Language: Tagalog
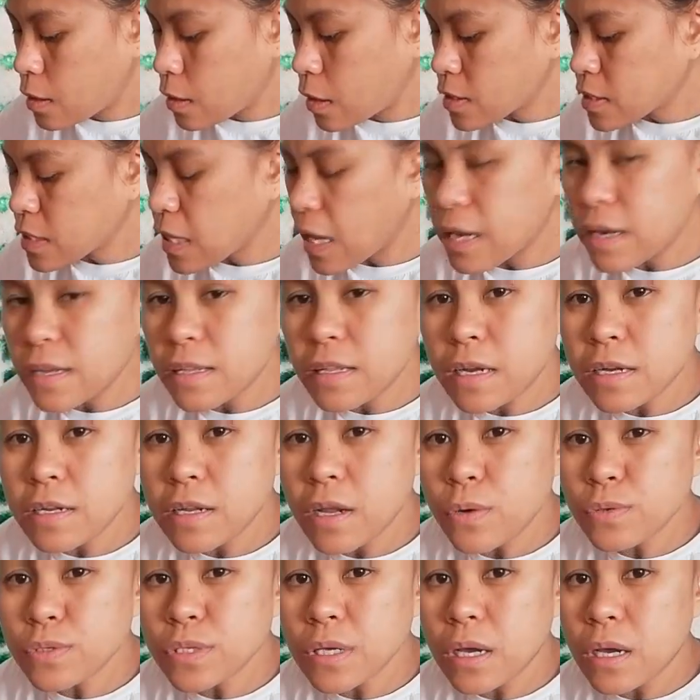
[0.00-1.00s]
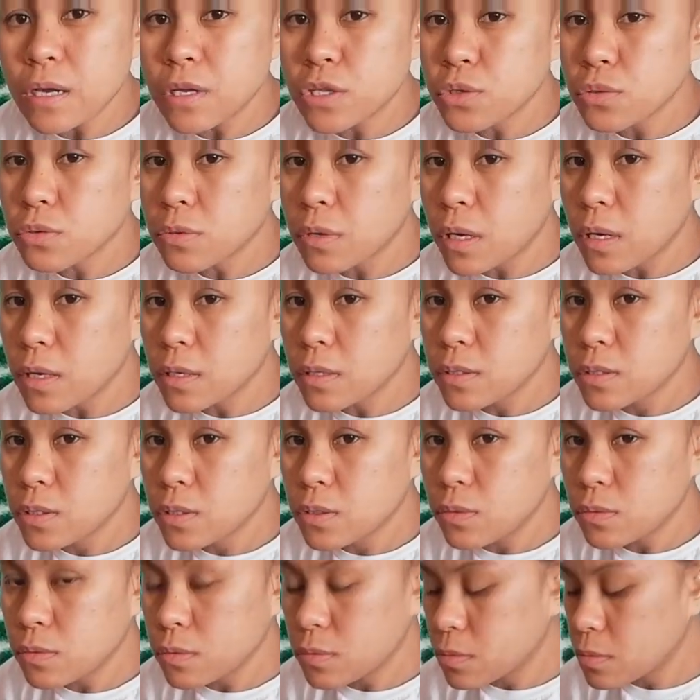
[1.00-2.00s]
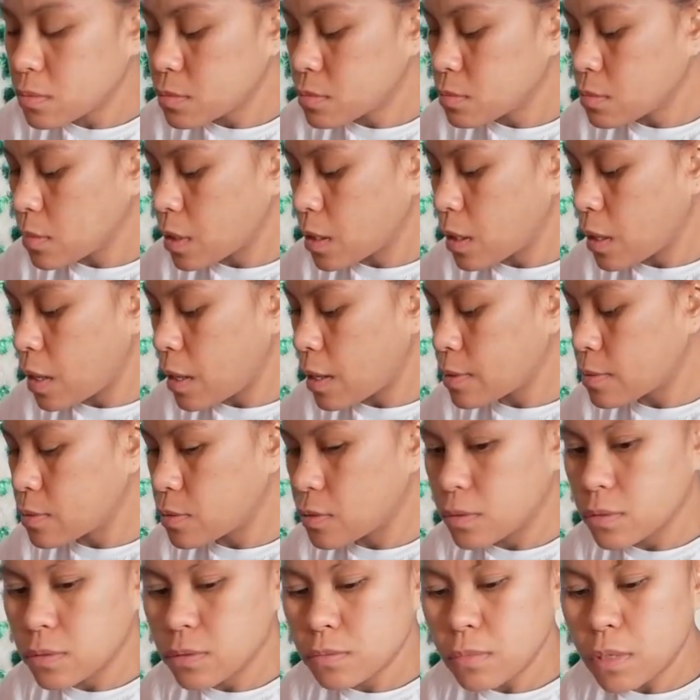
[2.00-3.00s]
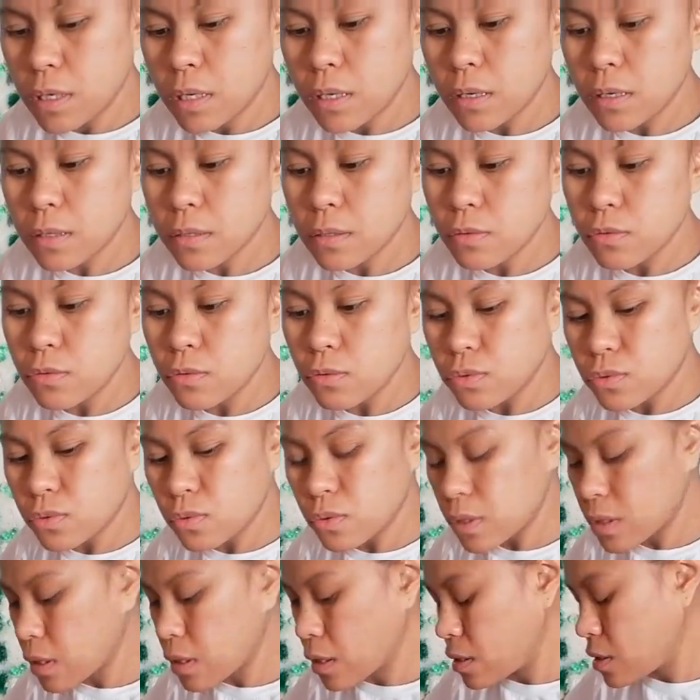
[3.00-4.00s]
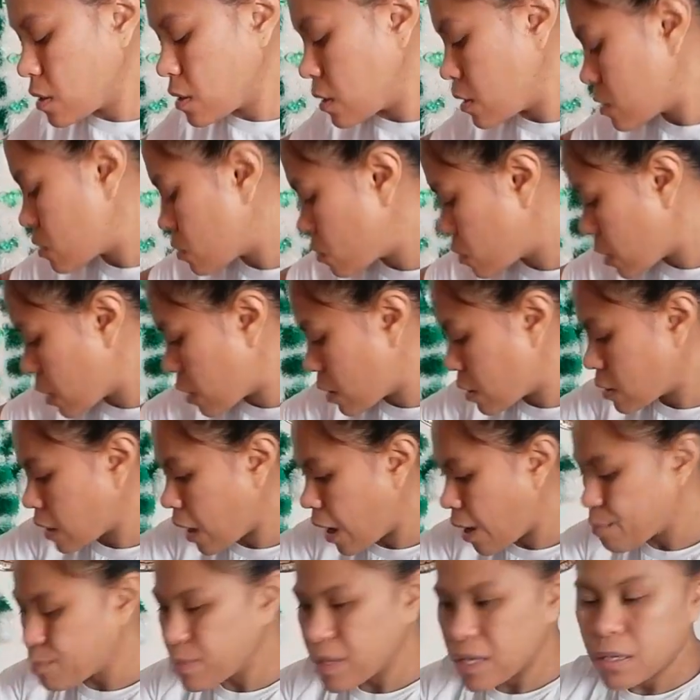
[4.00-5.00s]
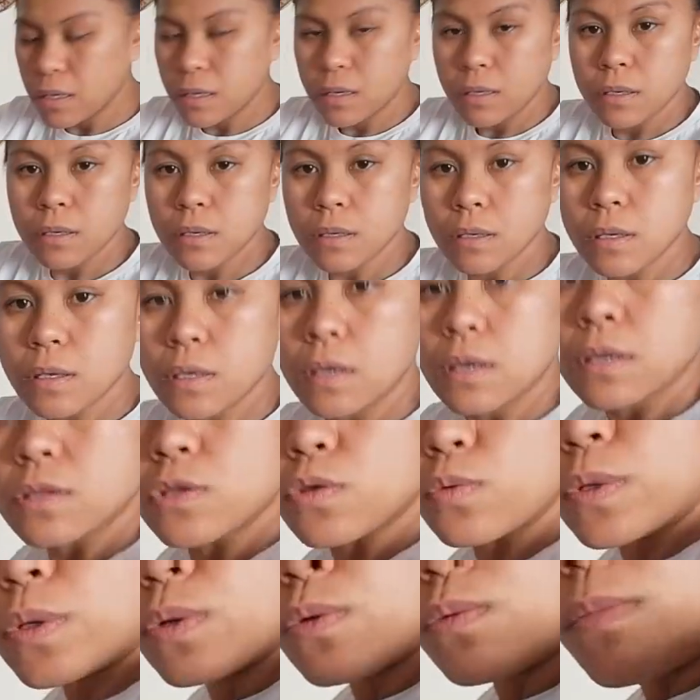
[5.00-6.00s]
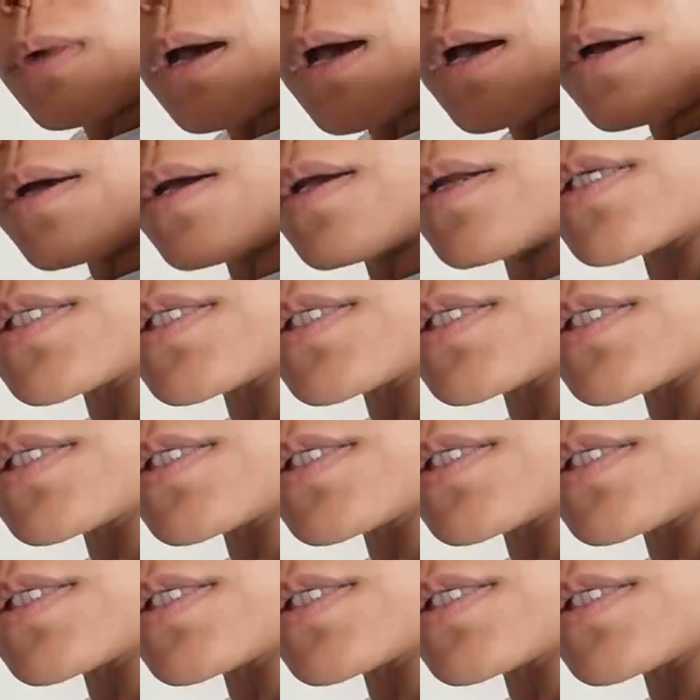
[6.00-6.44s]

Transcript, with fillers: nasanay na rin ako sa ganito guys, yung mag-ano, magluluto ng ganito-ganito kadami tuwing umaga.